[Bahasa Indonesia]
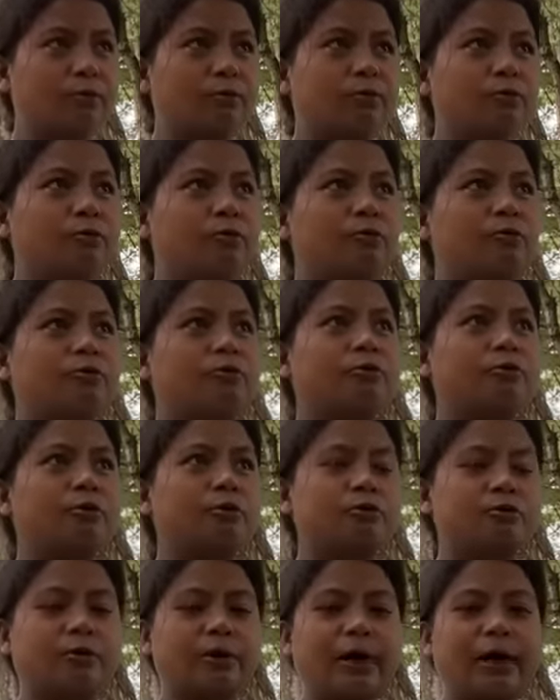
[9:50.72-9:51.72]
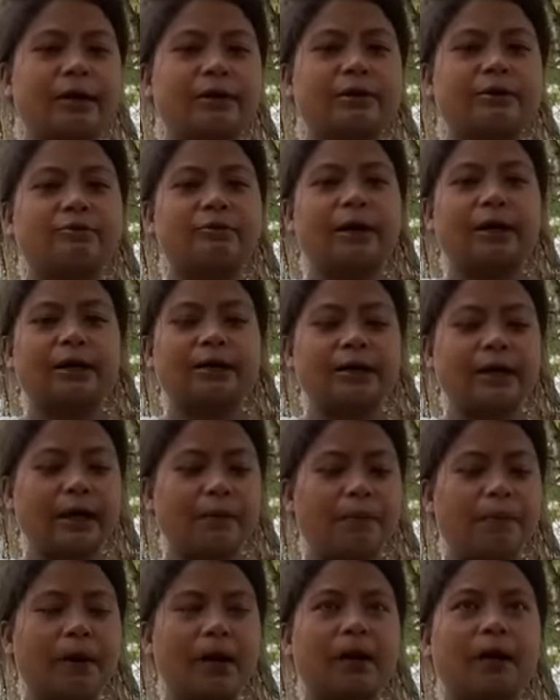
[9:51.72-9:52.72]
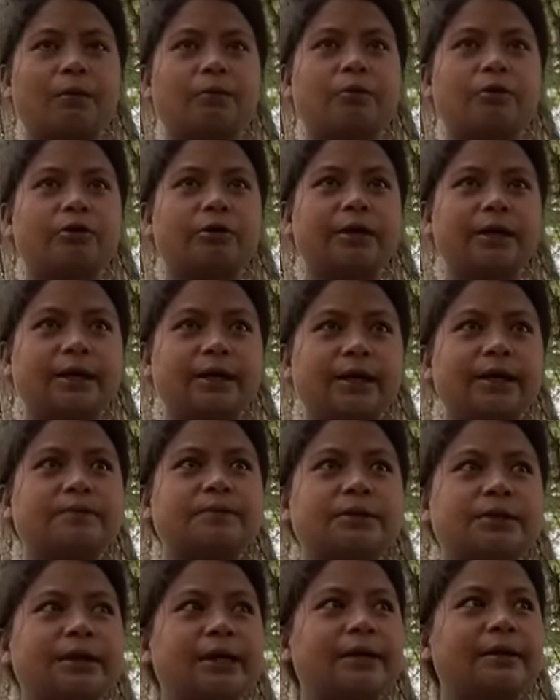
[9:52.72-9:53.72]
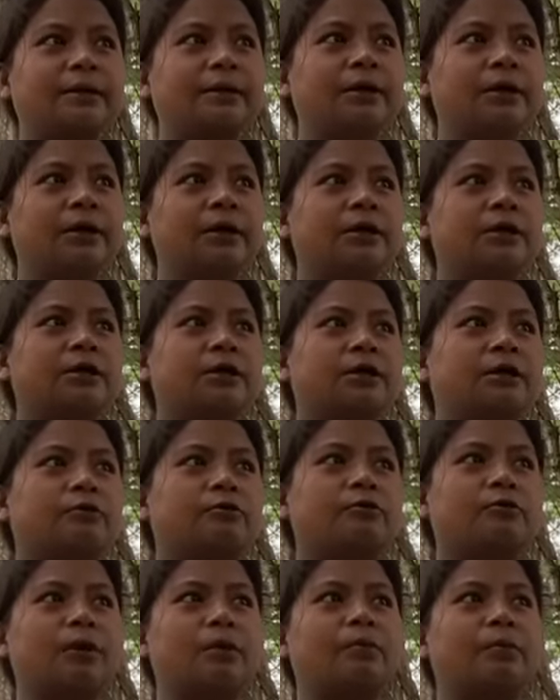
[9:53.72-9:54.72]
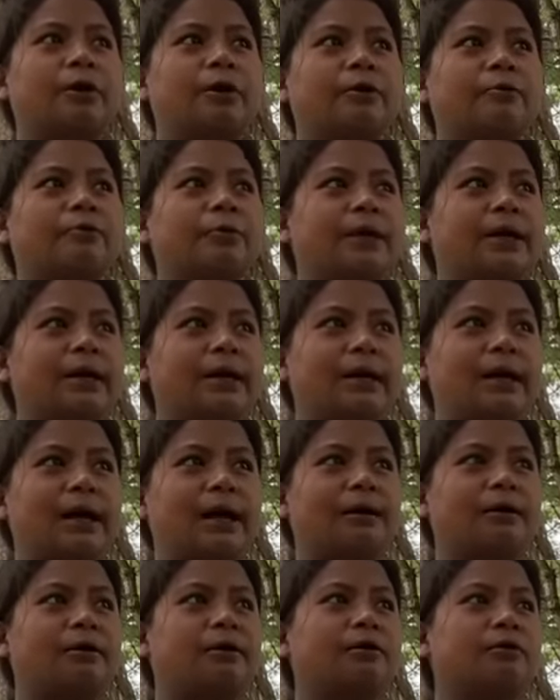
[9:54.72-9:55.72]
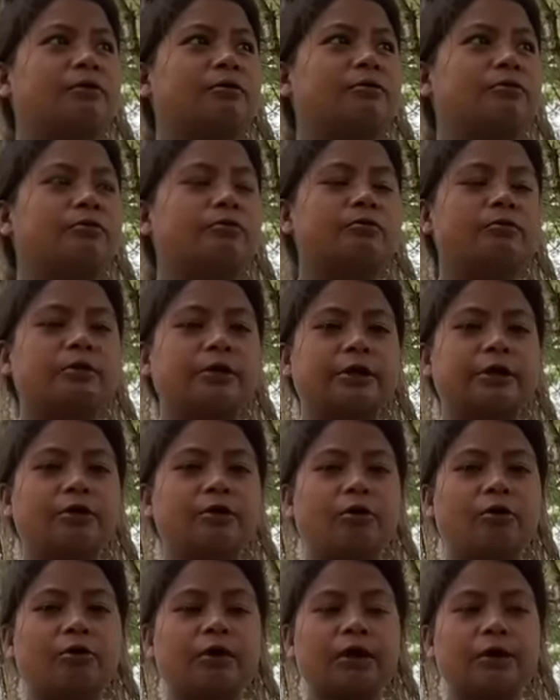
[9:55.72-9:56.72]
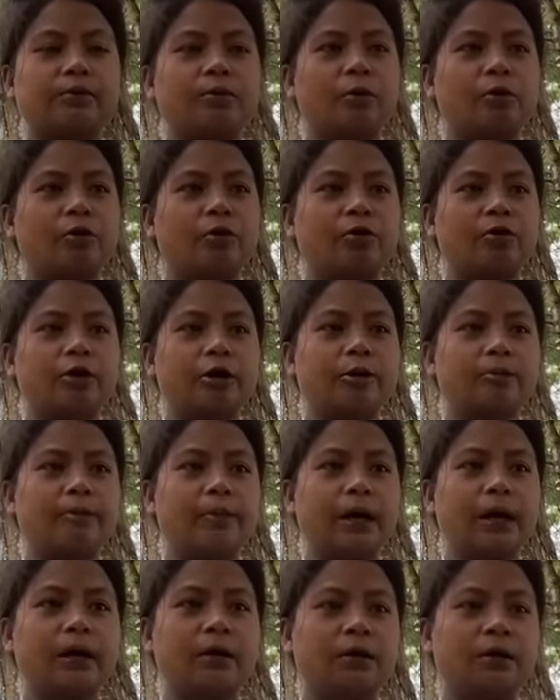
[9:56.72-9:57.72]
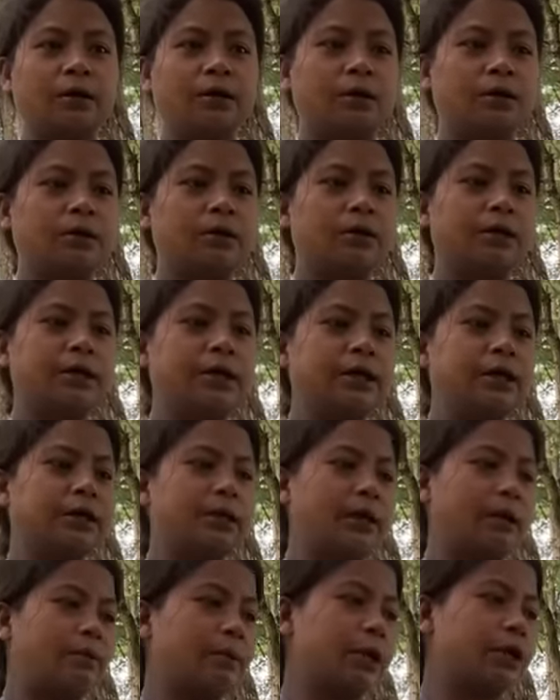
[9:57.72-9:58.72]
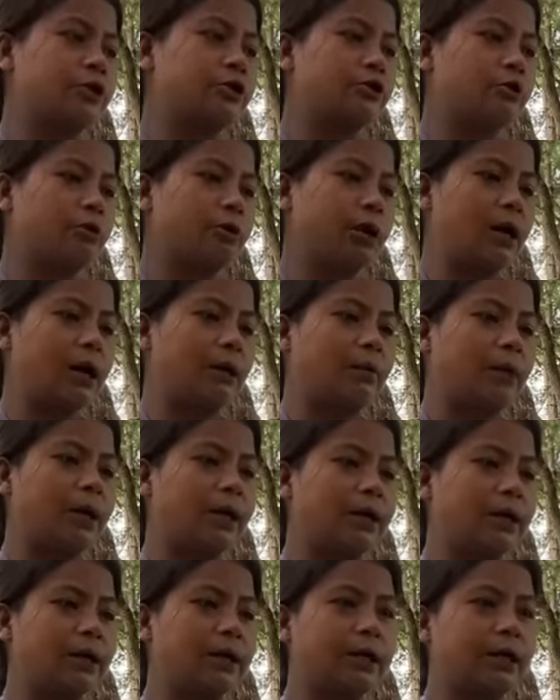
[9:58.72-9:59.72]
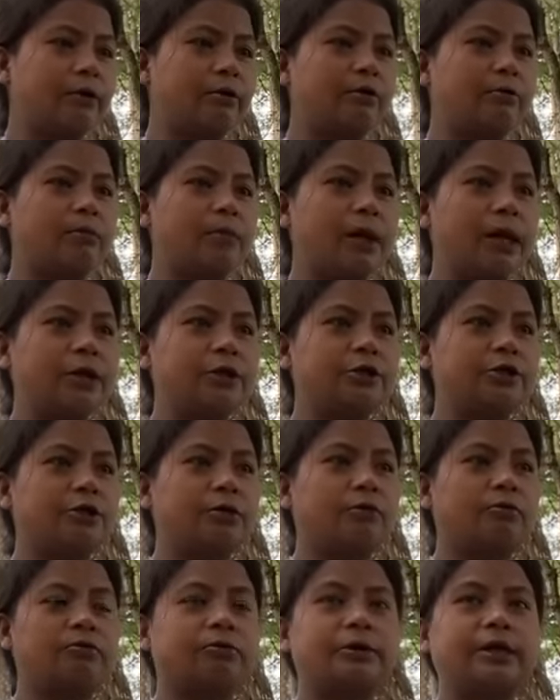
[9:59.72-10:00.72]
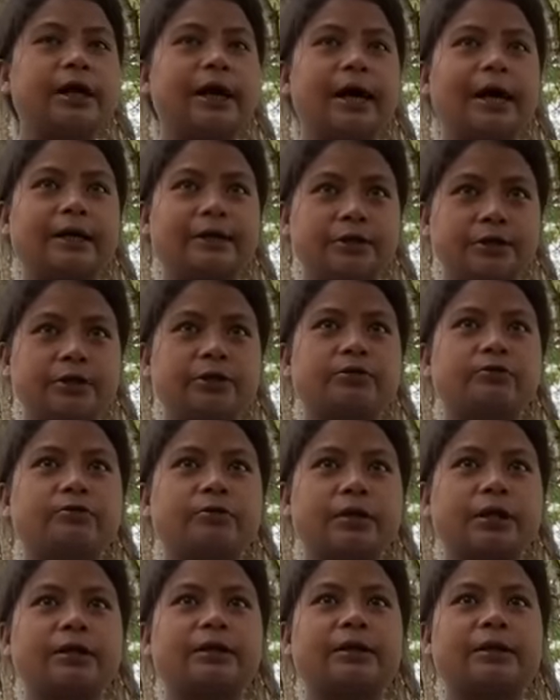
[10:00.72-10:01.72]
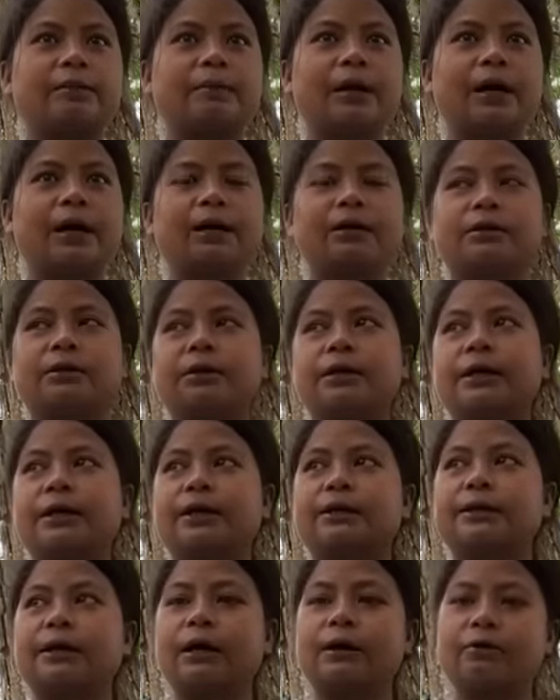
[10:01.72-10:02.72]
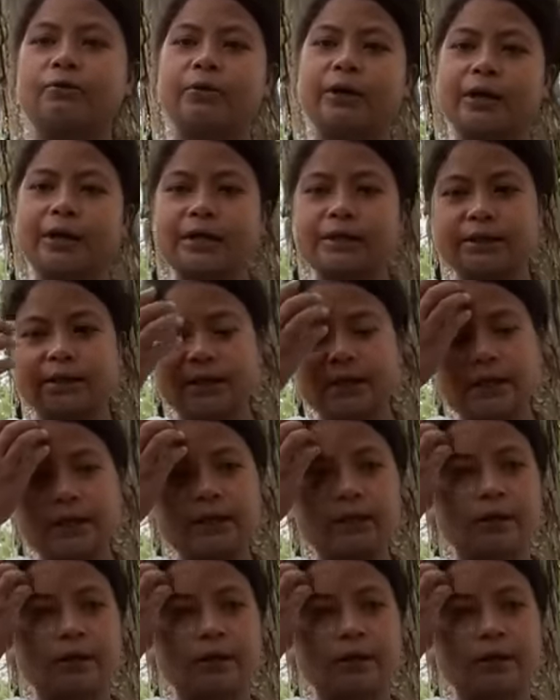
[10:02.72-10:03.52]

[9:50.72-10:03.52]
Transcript: ukun jonga te udang ti apang nih ni krim sekali, te tuh kabrio pada kala yuki ong kan merokot ba ni tang ban siong lang bat kan ni rum la siong ki ICU kan tambah de ta ko ka ni